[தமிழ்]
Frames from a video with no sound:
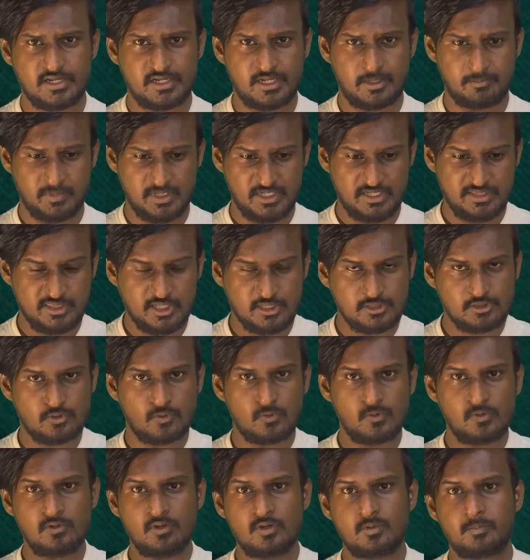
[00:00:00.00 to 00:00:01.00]
நம்ம இந்த
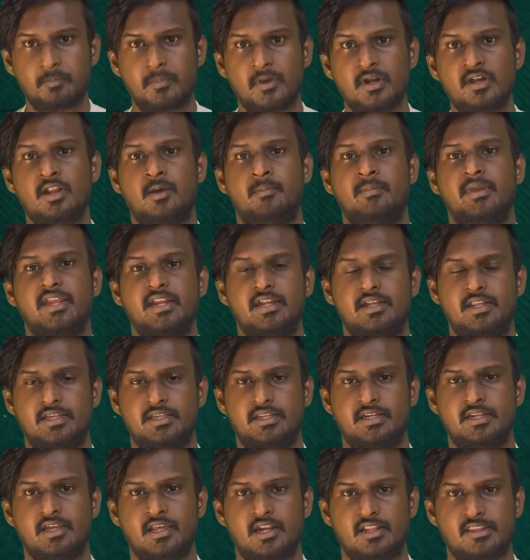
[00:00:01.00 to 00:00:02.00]
தொழில்நுட்பம் நம்மக்கிட்ட
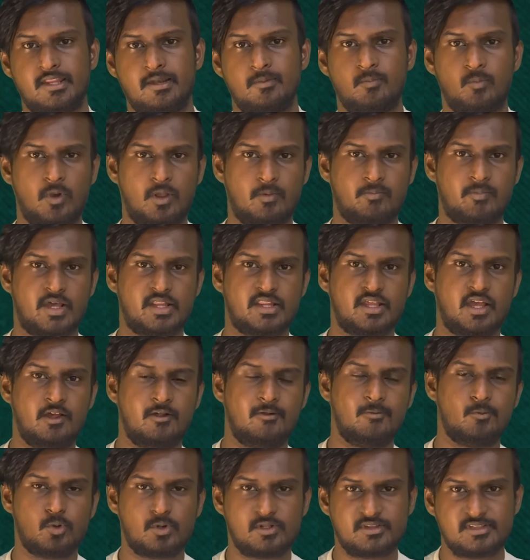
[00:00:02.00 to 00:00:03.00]
இருக்கிறதன் மூலமாக தான்
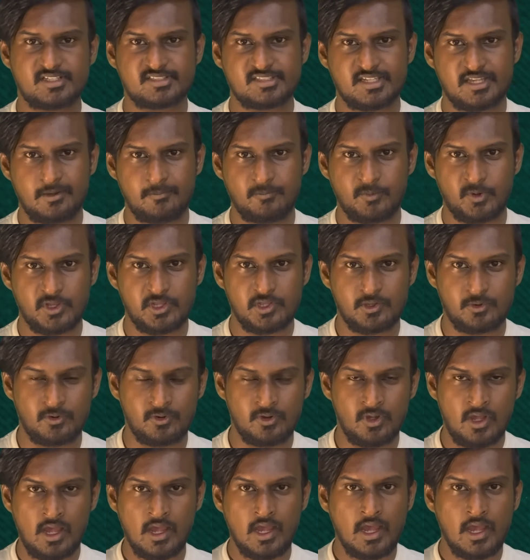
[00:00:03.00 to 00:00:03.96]
உறுதி செய்ய முடியும்